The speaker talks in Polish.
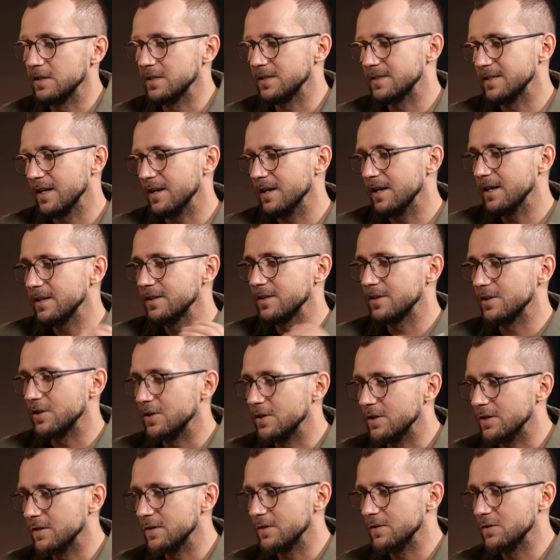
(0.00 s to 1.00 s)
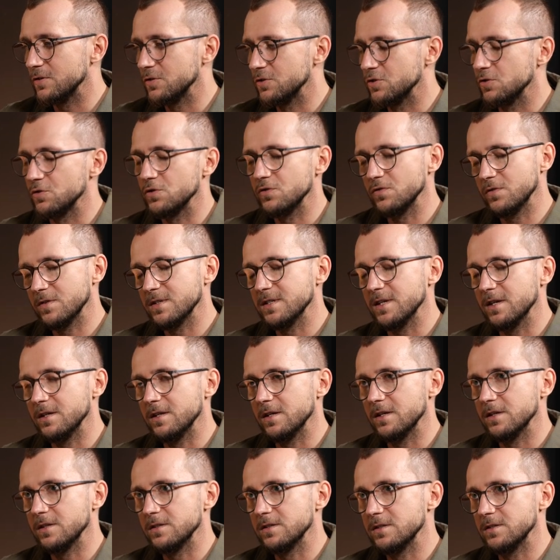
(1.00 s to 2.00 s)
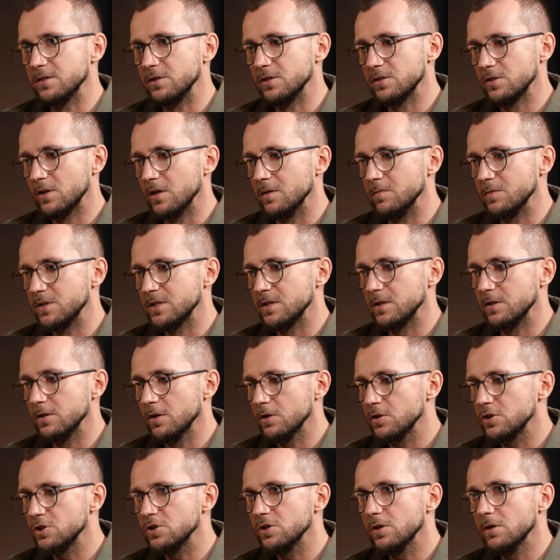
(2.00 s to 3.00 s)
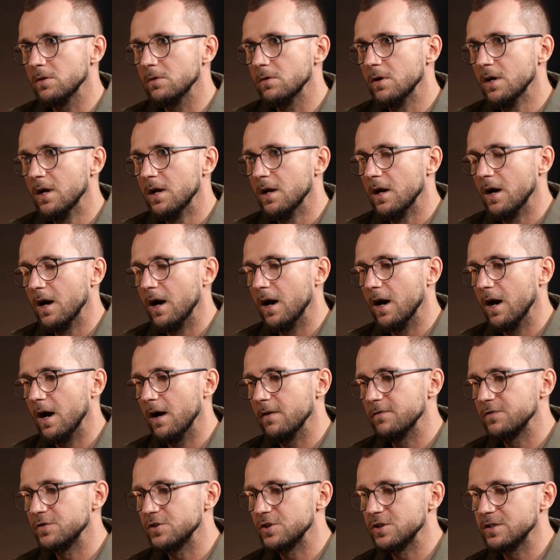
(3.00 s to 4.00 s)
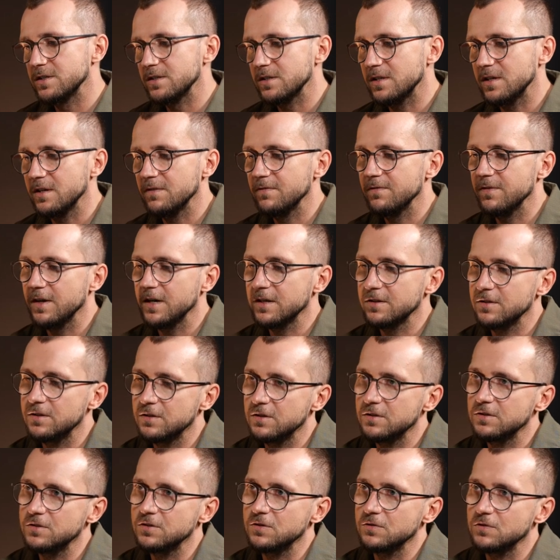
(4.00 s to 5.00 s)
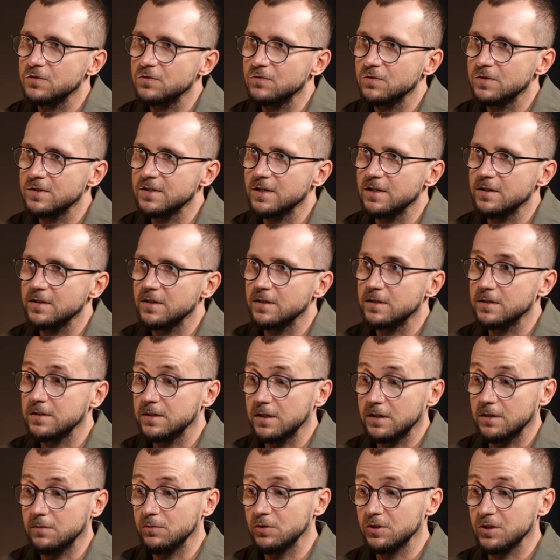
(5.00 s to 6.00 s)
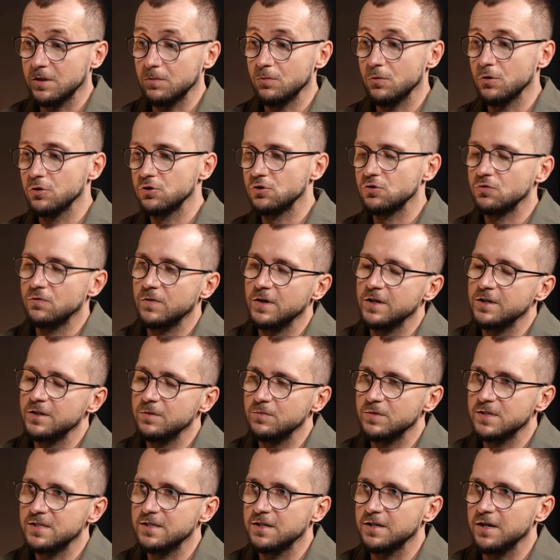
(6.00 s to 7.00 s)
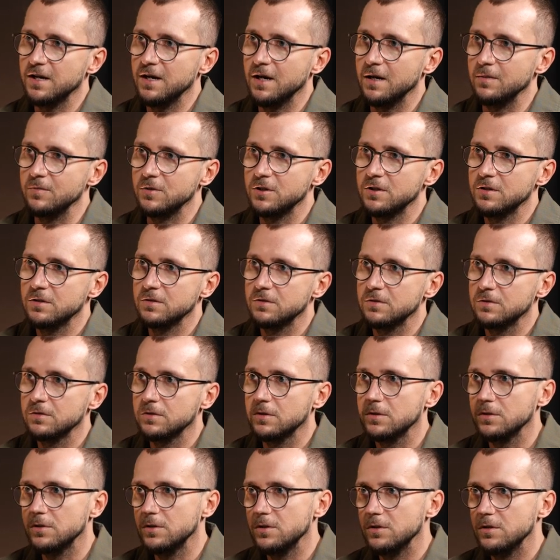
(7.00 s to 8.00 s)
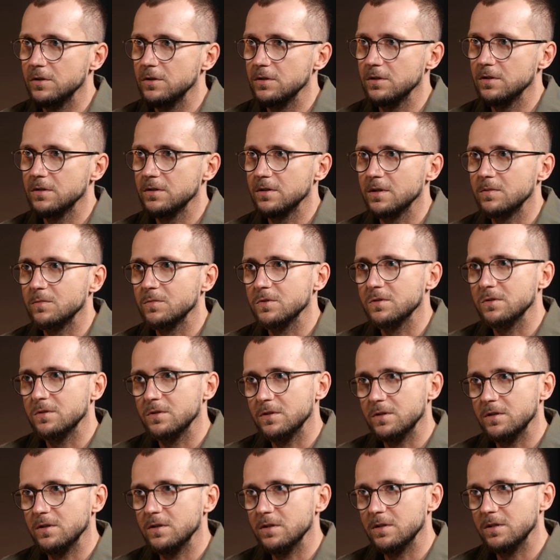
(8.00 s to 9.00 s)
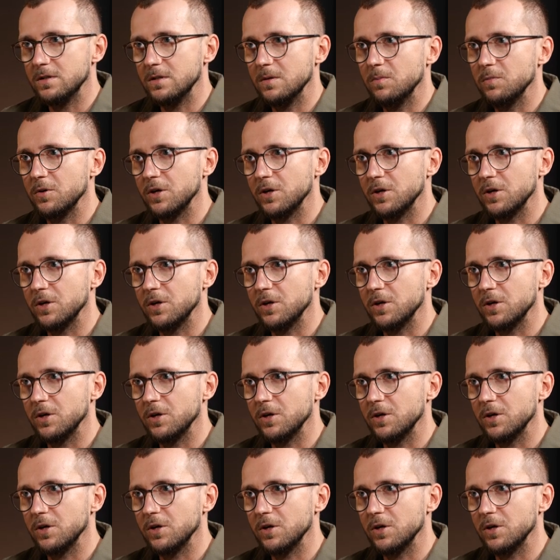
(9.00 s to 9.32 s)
te zalety y, są związane z niskoemisyjnością, a wszystkie wady są związane z jakimiś tam odczuwalnymi strachami. Mm -hmm. No i nie